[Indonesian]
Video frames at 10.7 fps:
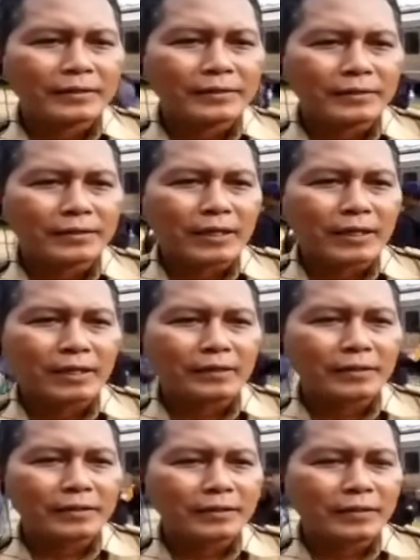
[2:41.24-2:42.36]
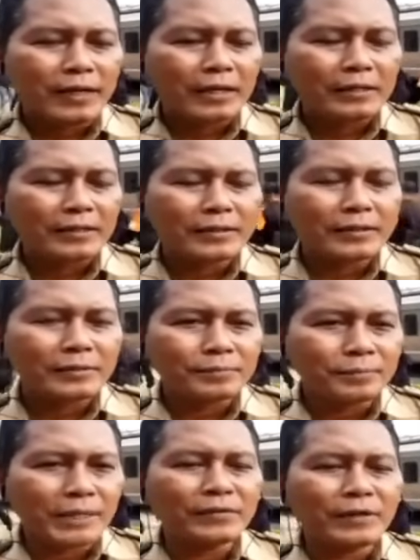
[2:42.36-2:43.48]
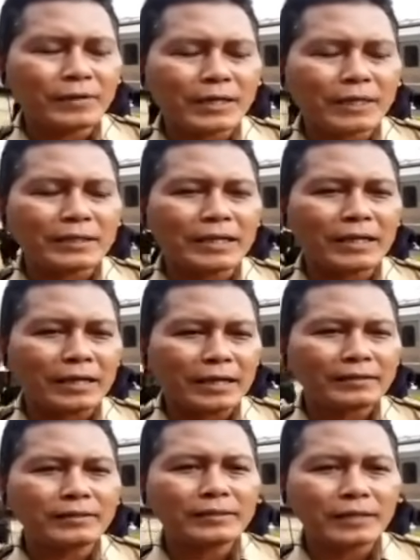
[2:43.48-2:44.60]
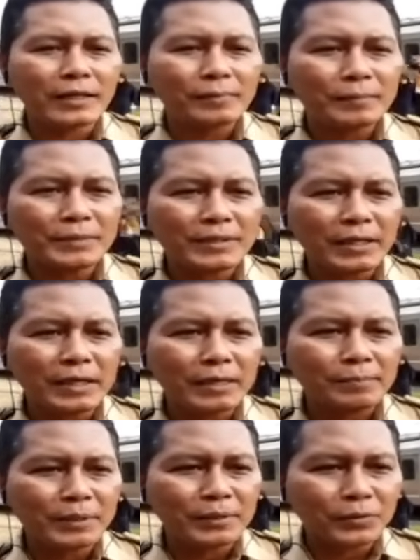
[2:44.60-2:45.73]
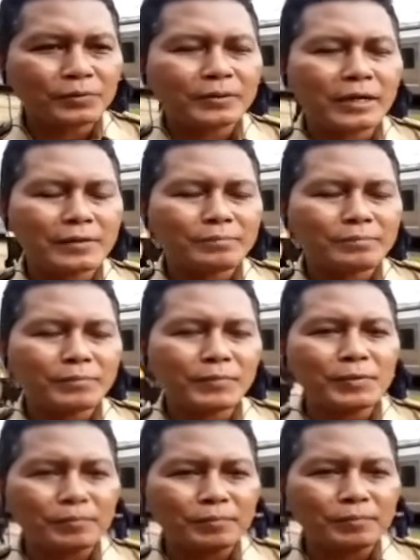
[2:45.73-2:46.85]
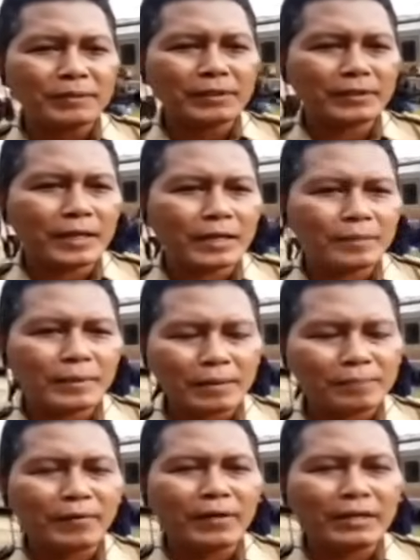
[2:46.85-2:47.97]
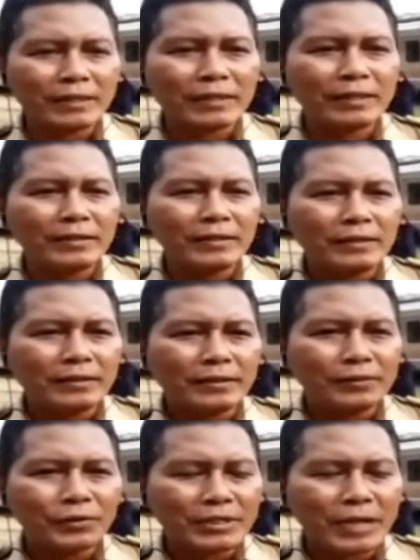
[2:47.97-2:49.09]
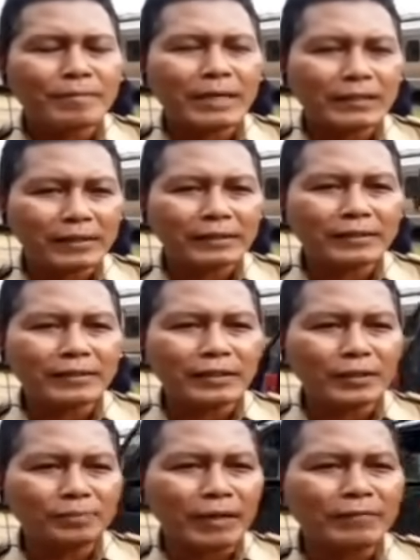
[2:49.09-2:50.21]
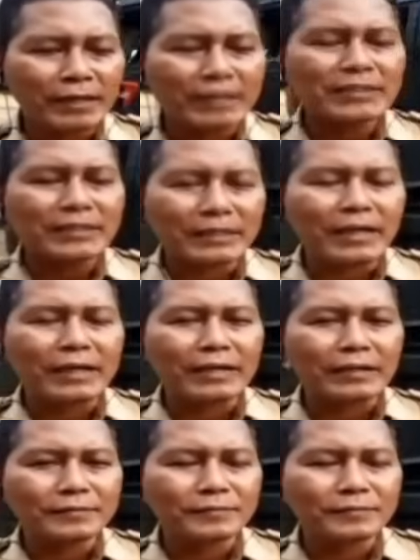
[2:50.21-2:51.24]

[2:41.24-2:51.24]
sehingga dengan bantuan warga masyarakat kami bisa menurunkan penumpang beserta barang bawaannya e, untuk diamankan ke rumah warga sekitar.